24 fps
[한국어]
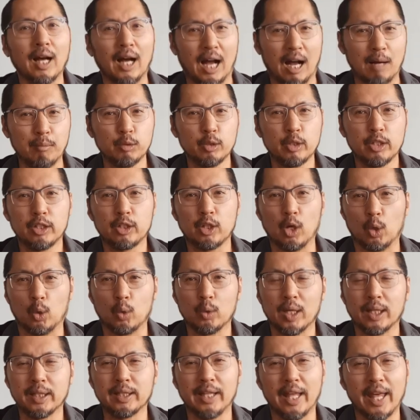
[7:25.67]
아무리
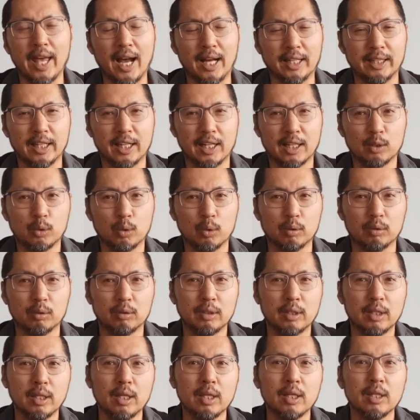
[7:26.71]
결혼한 내 아내라도
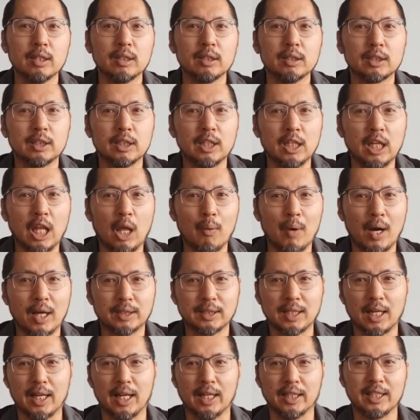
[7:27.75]
신뢰와
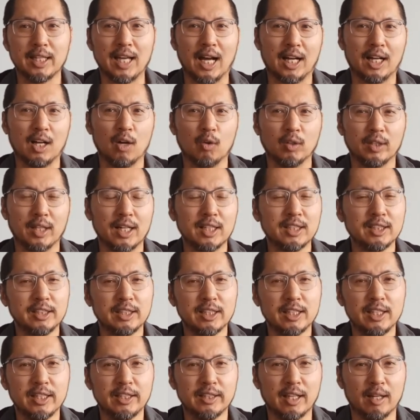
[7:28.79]
사랑이 약하거나
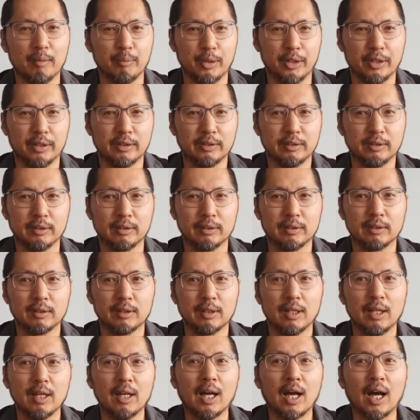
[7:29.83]
흔들린다면
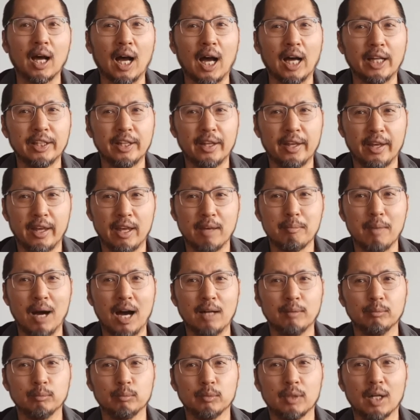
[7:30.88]
아내의
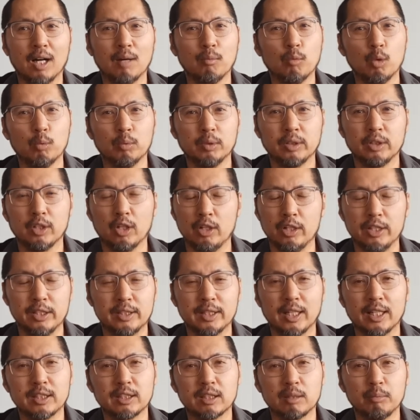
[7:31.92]
마음과 몸은
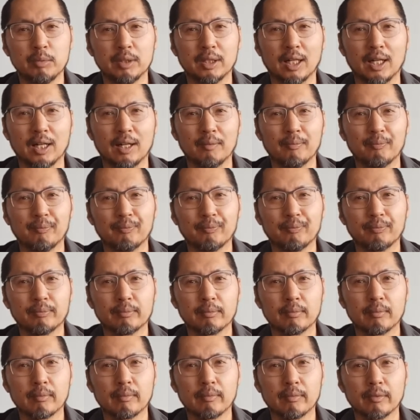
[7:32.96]
열리지 않습니다.
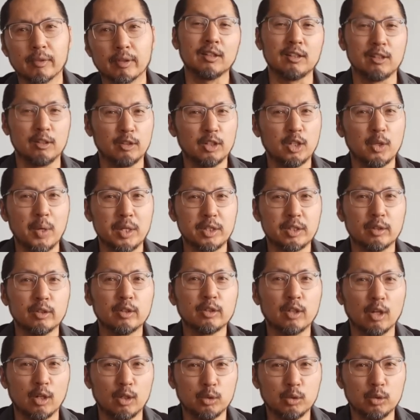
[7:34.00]
그러기
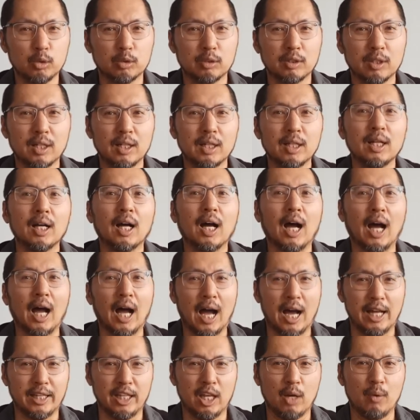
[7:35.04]
위해서는 결국
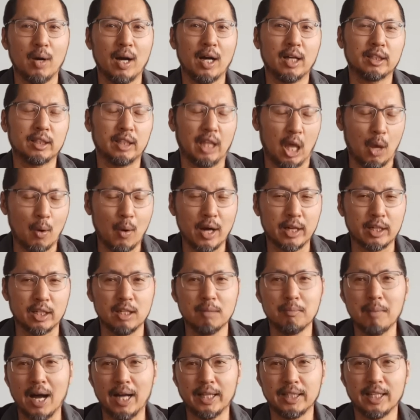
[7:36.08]
아내와
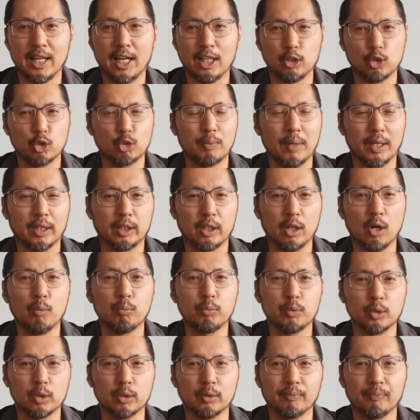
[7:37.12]
대화를 많이 하는 수밖에
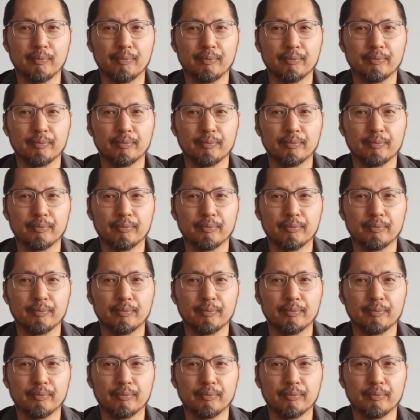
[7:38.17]
없죠.